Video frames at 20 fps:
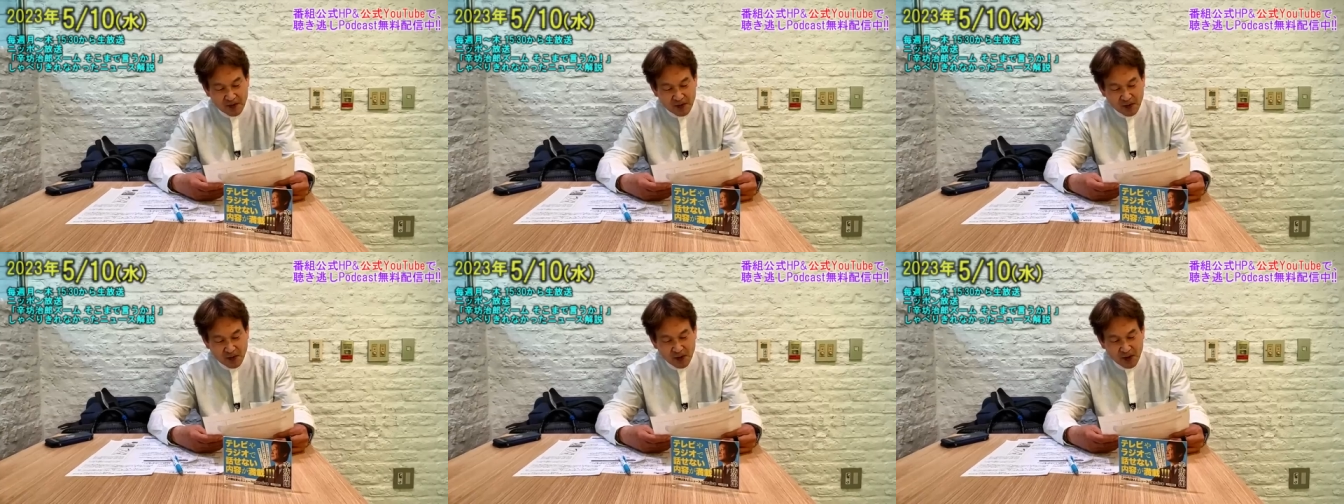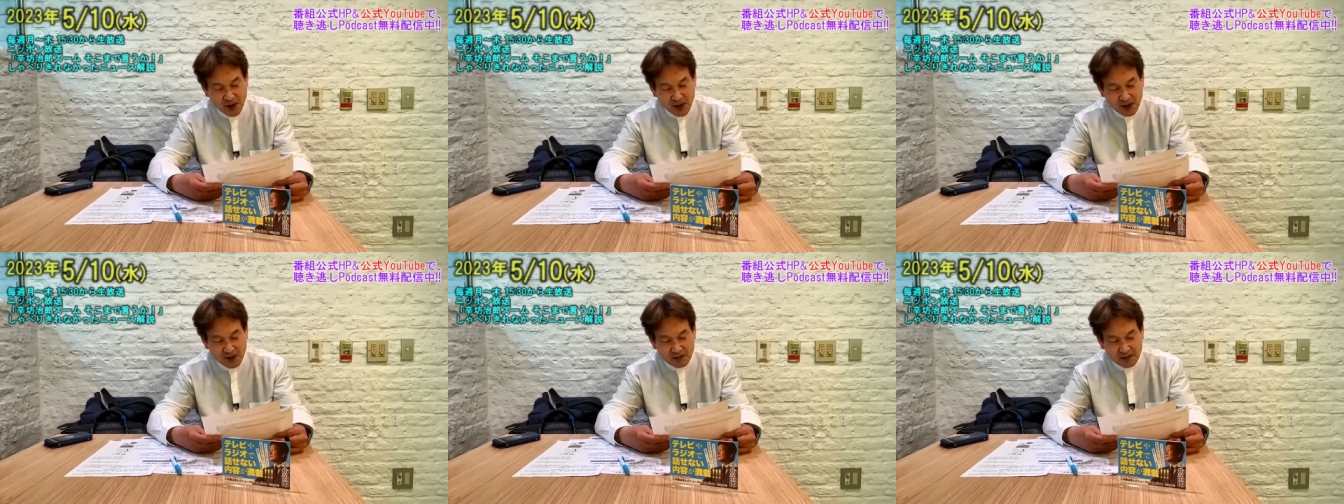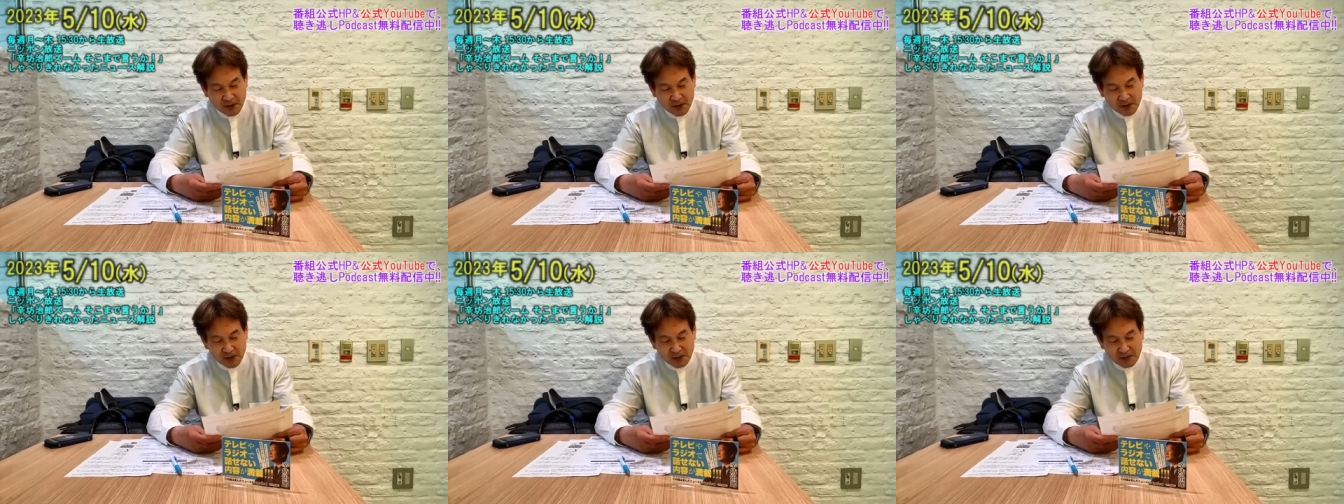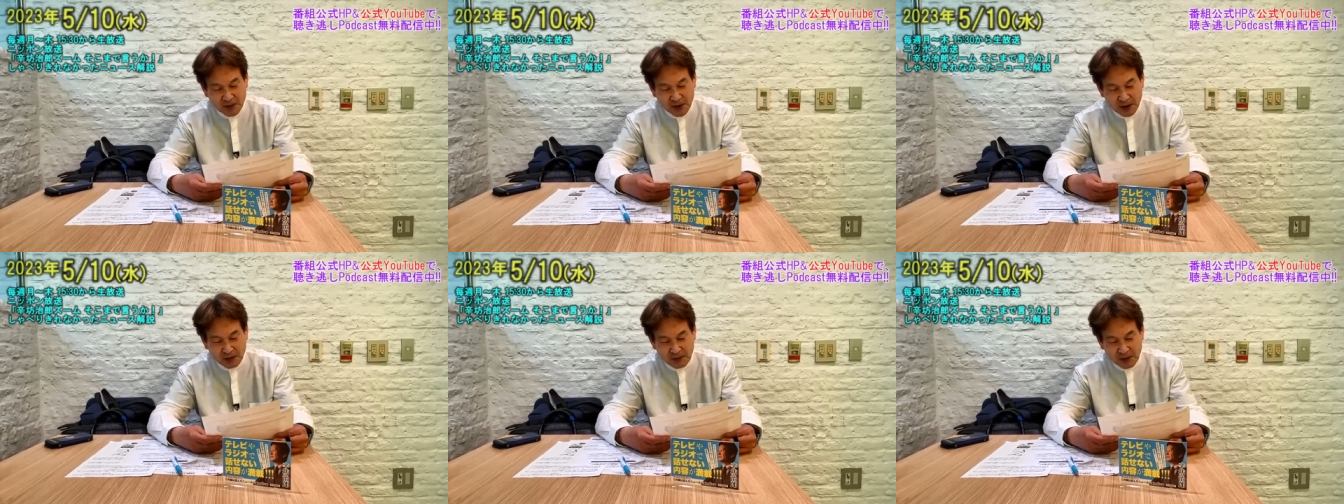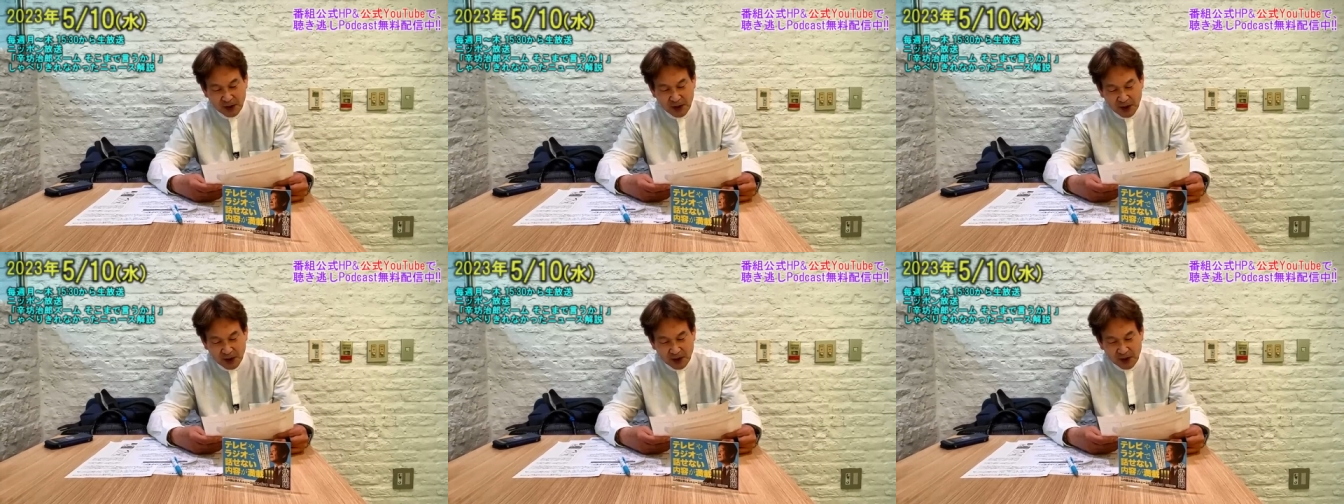統計も含めて
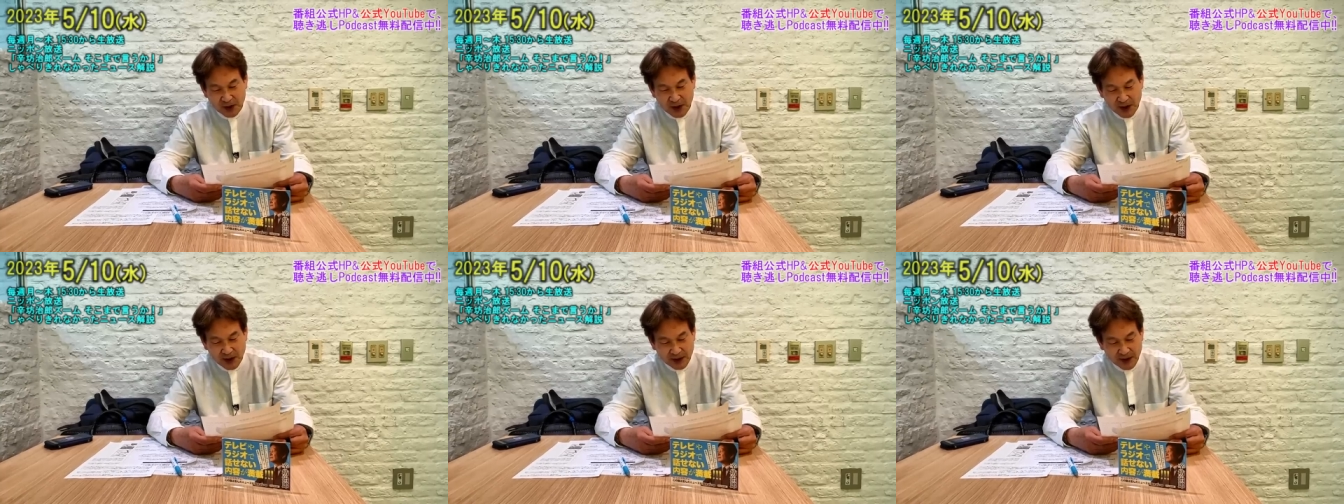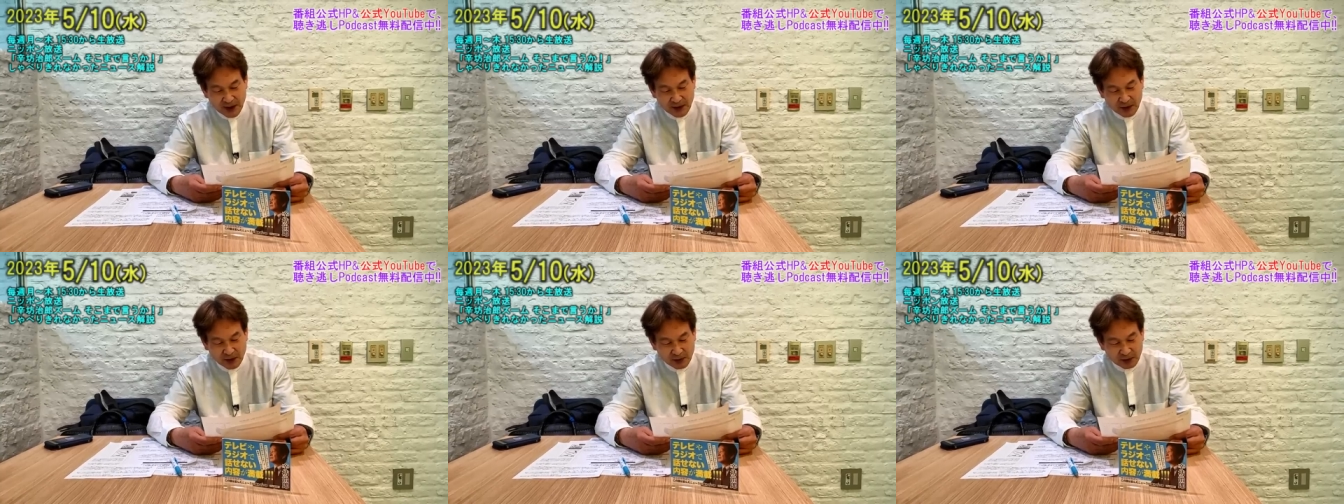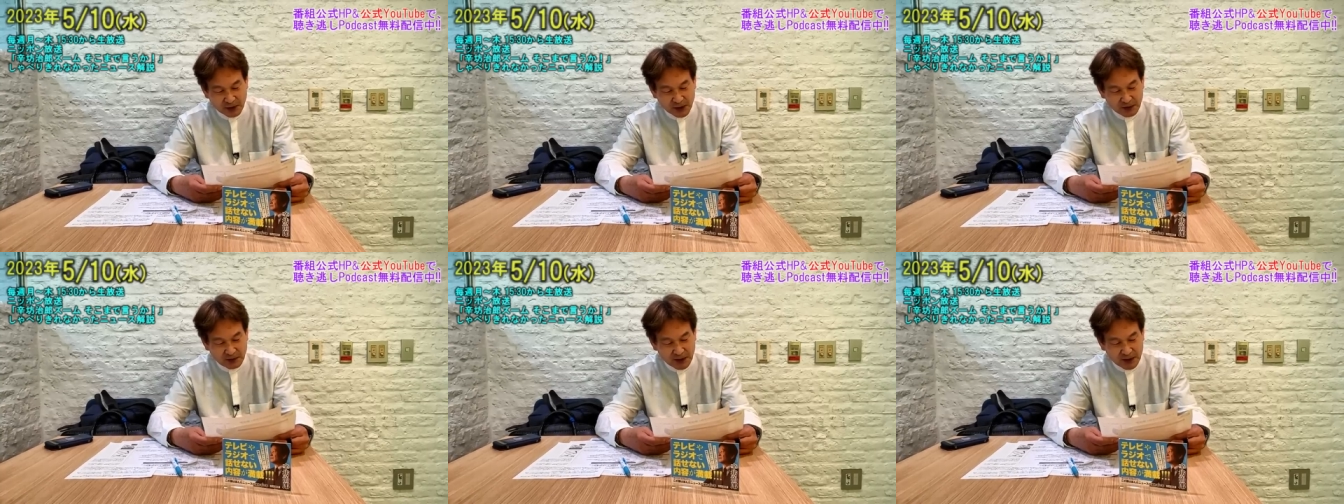見ていきたいなと思い